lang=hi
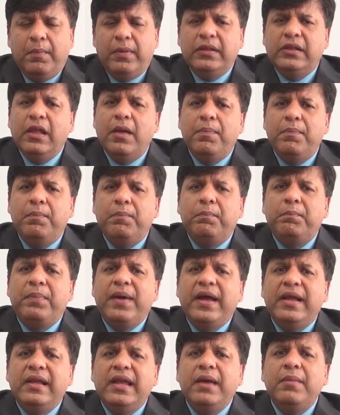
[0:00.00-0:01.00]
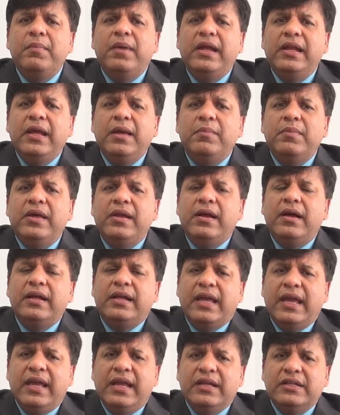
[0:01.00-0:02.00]
मतलब पहले मैंने मेरा
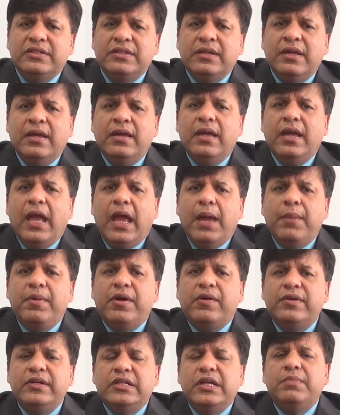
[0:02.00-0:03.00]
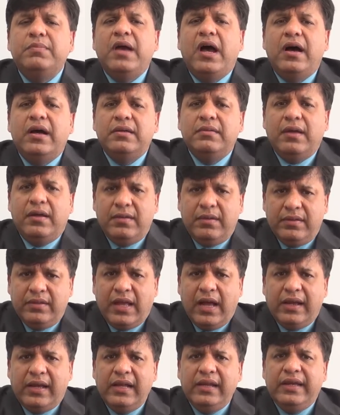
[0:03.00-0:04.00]
केस इमिग्रेशन में
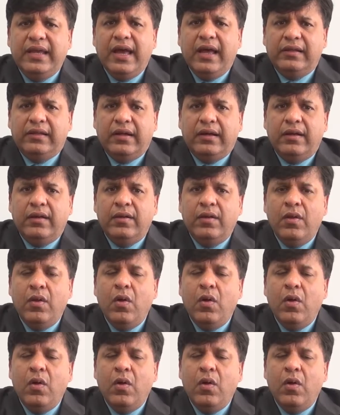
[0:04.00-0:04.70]
दाखिल किया था